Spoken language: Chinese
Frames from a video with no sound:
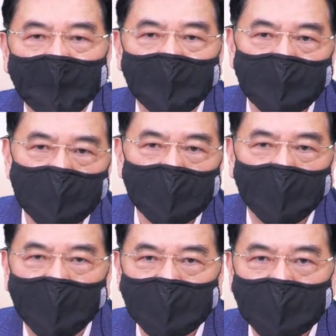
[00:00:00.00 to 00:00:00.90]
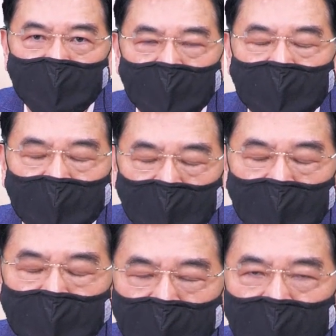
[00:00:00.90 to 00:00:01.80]
那错过华兴大涨快
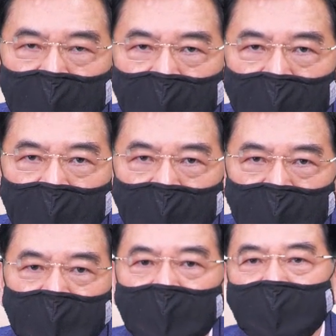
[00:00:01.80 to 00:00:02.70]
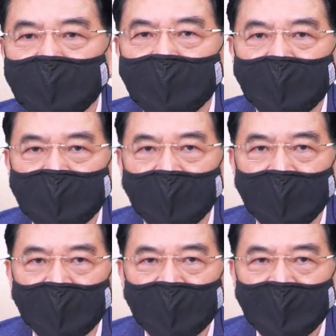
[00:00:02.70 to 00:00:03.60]
一倍的喽，未来什么大涨？